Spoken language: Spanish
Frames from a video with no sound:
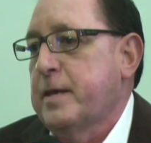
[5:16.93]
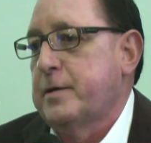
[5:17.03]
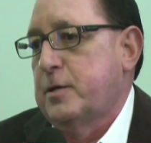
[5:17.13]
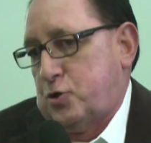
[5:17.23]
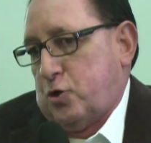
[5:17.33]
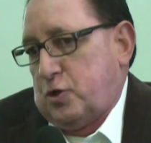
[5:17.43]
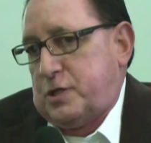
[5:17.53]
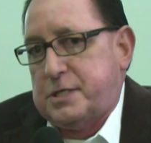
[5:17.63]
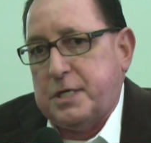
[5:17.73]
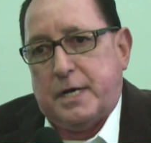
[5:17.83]
Y nosotros
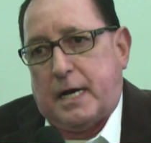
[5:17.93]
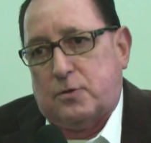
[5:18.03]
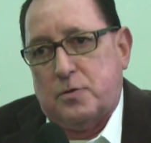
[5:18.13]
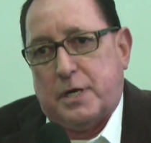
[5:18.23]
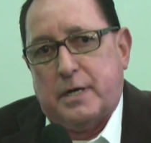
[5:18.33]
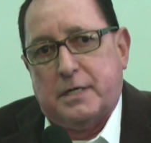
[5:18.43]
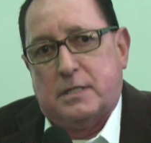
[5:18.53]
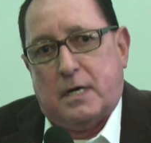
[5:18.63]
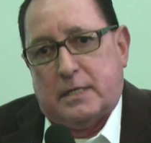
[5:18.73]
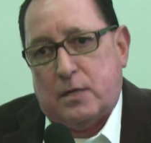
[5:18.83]
el sindicato tiene que
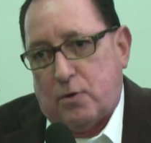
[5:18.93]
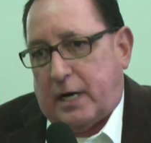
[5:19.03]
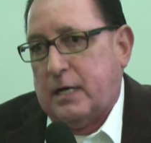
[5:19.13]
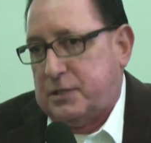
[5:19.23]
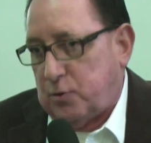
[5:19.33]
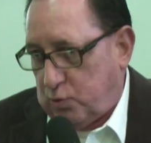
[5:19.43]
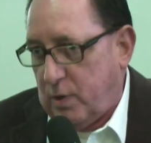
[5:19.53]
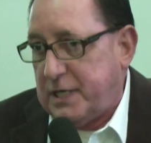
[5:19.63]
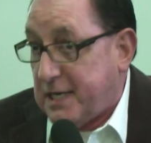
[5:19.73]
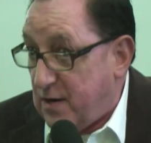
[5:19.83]
estar atento a que la
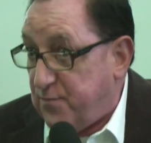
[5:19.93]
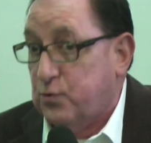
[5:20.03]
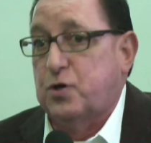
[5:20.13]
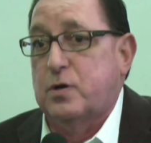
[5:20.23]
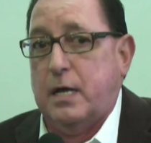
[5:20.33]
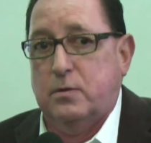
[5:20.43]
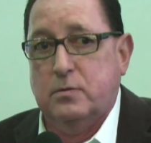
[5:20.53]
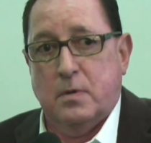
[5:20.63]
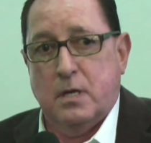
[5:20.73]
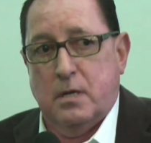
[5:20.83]
estructura siga funcionando,
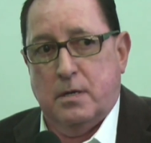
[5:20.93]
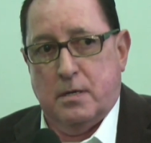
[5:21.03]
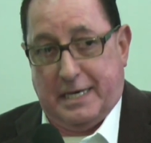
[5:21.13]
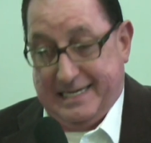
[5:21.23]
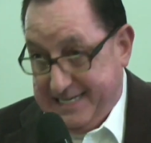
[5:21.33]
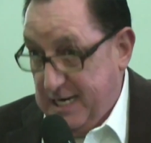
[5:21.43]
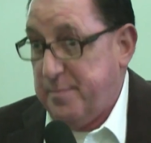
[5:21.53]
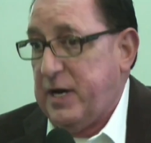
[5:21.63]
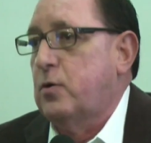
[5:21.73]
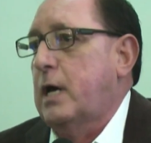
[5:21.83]
que siga
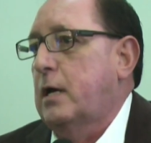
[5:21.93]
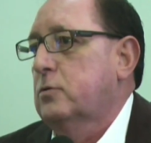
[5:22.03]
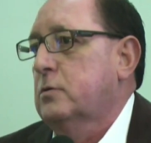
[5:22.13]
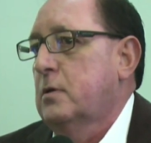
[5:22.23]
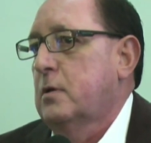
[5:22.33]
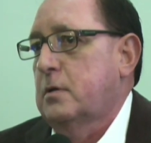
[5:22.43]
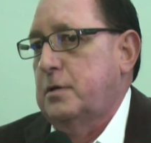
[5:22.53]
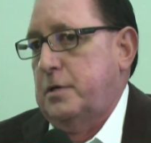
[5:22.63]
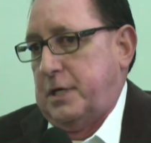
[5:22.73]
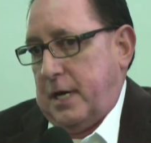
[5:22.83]
mejorando
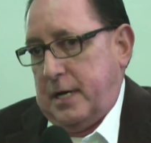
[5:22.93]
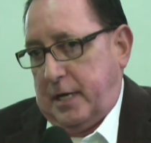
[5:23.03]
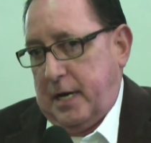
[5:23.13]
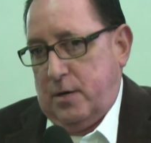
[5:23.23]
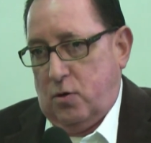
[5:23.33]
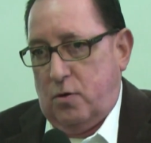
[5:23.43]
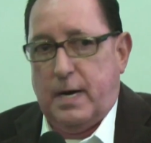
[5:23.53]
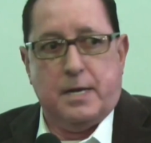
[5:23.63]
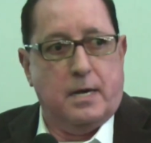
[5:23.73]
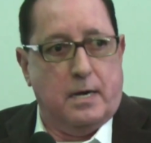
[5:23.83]
y que, que, no
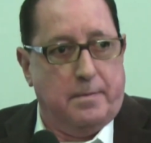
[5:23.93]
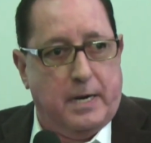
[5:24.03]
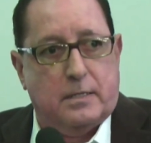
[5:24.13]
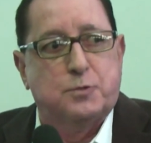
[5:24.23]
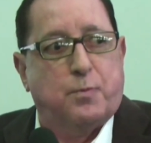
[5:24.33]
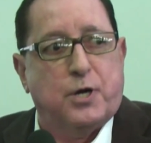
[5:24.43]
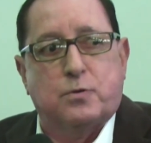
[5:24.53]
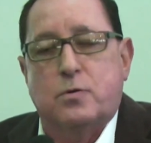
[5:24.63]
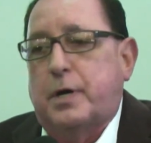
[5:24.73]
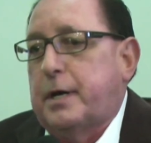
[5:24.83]
vaya a haber después
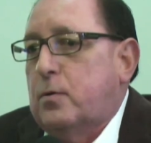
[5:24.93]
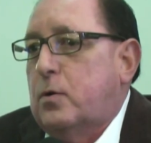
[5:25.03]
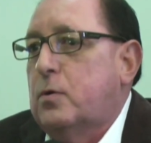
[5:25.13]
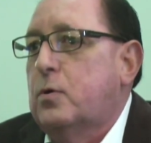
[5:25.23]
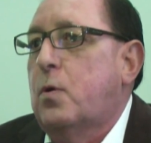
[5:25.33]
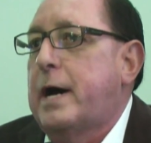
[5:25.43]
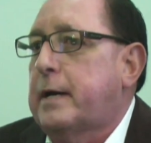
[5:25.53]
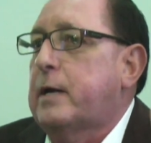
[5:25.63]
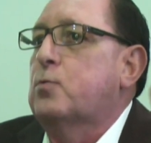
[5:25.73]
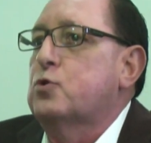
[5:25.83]
con que no, no hay
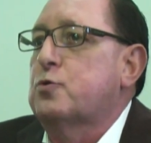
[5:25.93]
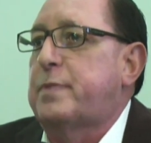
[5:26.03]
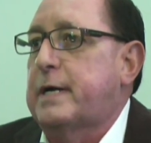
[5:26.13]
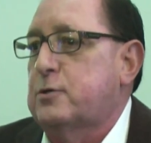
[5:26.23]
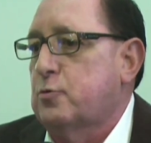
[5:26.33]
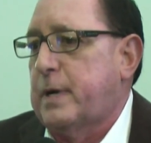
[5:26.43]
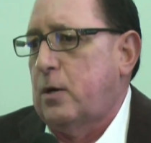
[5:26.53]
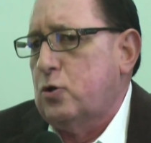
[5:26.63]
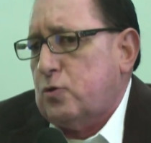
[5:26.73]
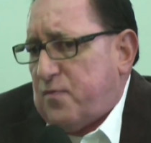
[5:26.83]
recurso para esto, para
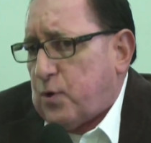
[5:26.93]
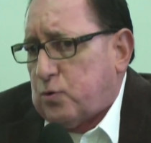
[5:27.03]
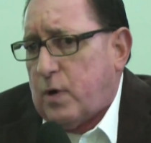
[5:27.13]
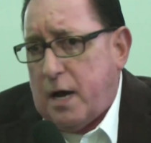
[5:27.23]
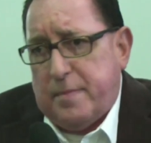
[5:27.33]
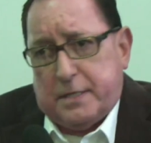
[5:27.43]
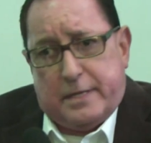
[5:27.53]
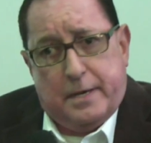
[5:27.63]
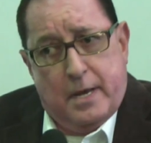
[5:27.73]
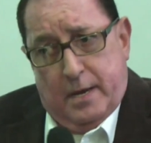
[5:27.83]
el otro.
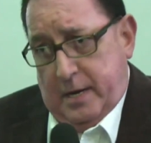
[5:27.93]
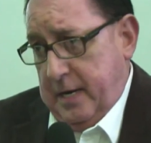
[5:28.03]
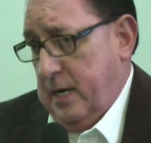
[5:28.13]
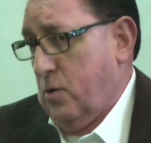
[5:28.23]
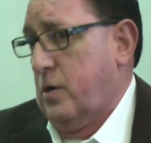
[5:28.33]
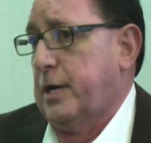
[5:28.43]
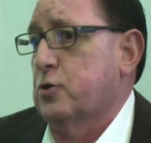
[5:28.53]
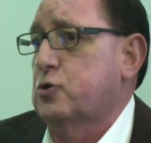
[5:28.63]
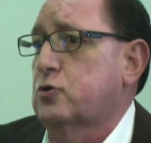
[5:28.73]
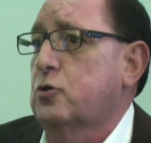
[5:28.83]
Afortunadamente, en lo que
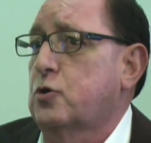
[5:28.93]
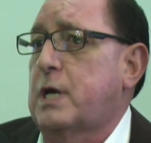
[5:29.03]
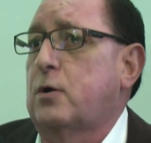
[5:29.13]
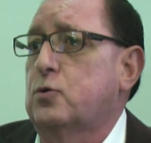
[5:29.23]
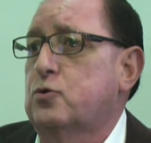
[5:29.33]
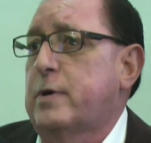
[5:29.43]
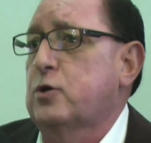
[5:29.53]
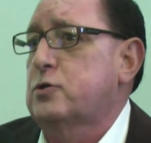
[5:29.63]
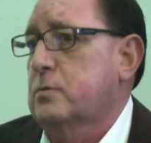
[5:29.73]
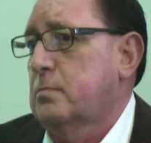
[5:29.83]
nosotros nos dan los
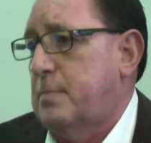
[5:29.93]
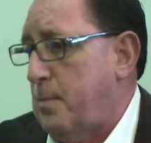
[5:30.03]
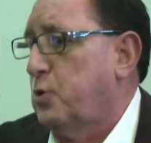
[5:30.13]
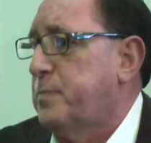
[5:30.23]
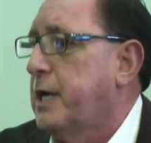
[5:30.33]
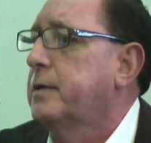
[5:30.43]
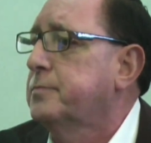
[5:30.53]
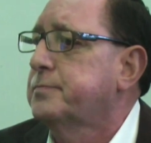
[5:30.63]
números, vamos bien.